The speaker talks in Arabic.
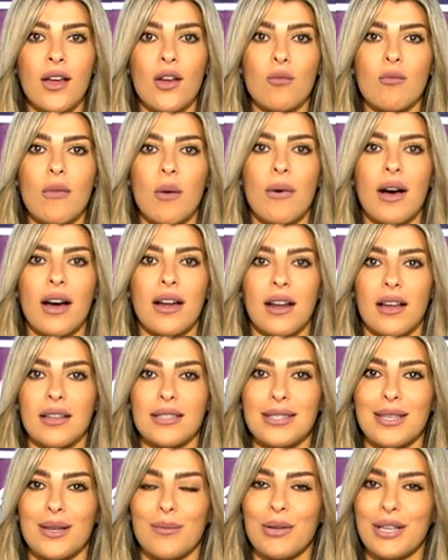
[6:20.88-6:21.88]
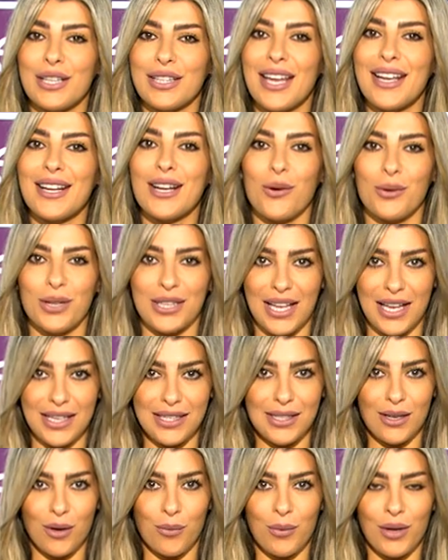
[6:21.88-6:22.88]
وما بقى نعصر بإيدينا
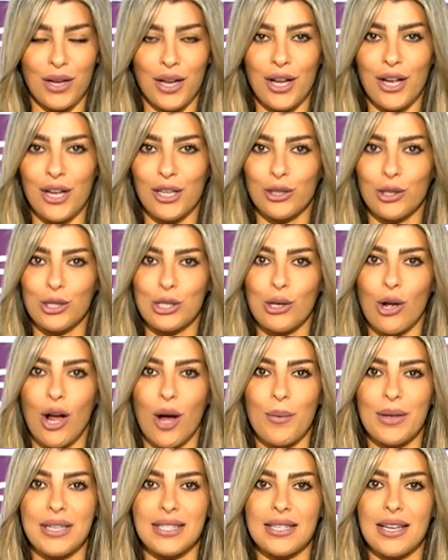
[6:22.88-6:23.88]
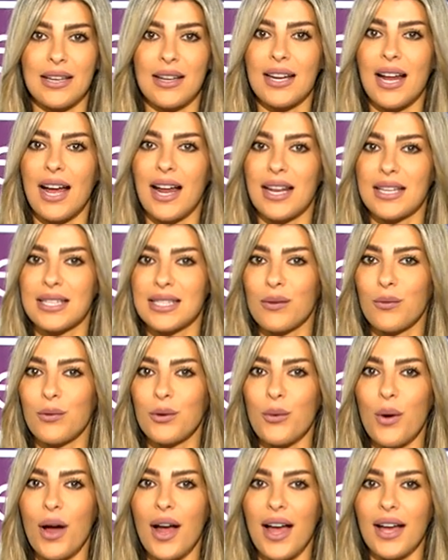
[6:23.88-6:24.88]
ونتعذب تصلوا على بسالر على
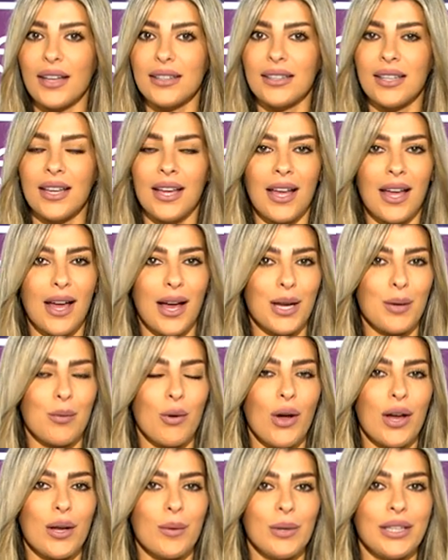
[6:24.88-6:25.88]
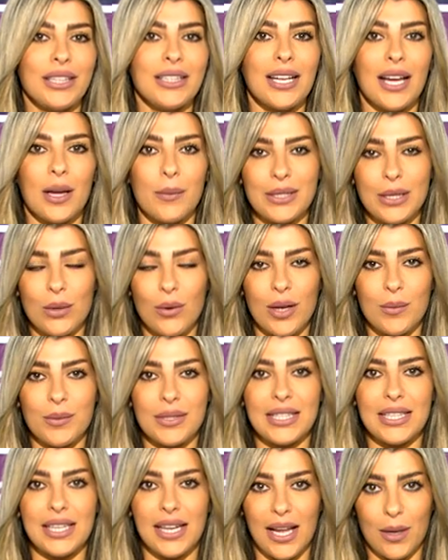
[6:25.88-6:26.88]
01 44
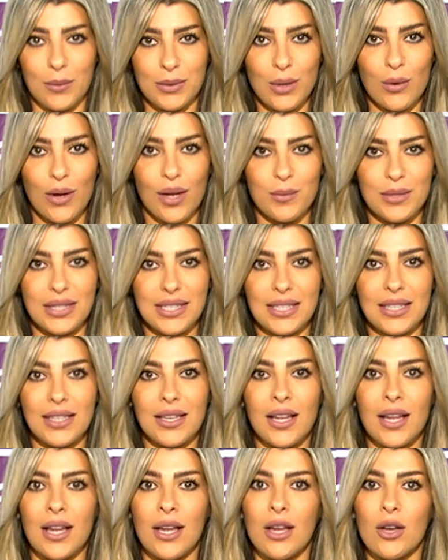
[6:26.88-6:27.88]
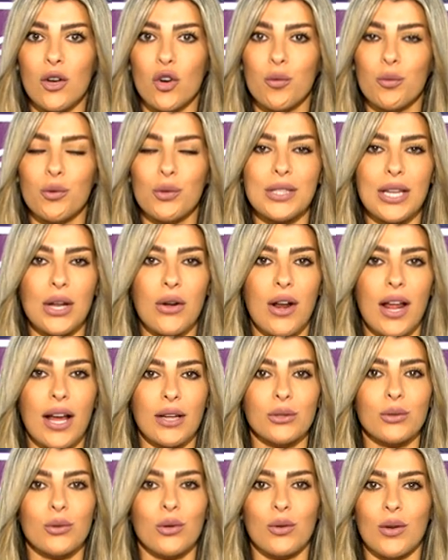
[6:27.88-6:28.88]
55 55 وبيوصلوا
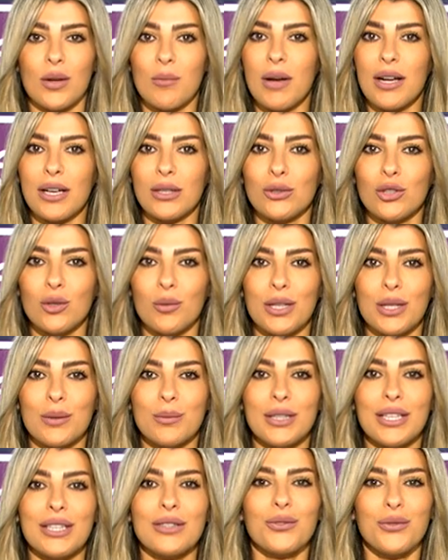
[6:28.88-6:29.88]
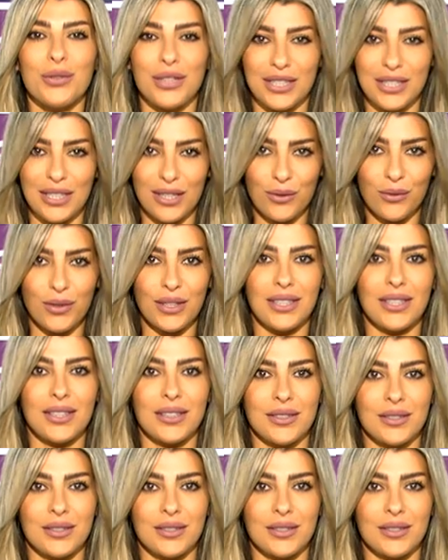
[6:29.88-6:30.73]
لعندكم وين ما كنتوا بلبنان فري دليفري